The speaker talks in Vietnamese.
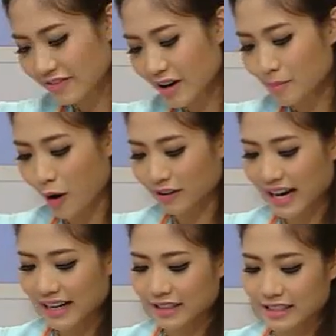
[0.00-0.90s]
sẽ vớt bọt
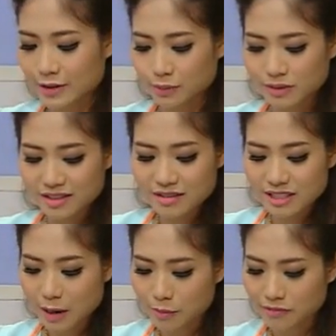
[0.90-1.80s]
ra thì sẽ dùng cho nước
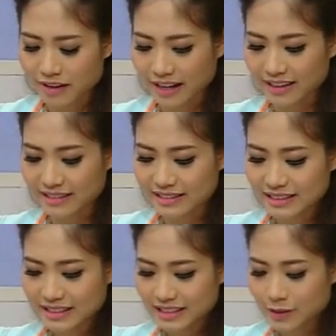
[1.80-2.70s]
trong và ừ.
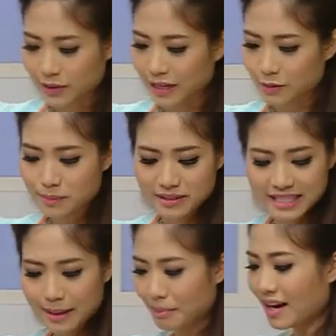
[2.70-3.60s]
cái nồi canh của mình
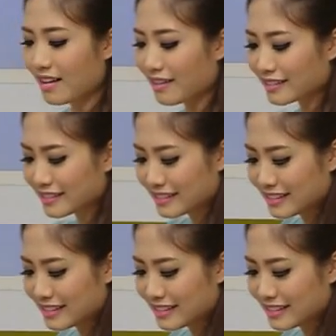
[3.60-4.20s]
sẽ đẹp mắt hơn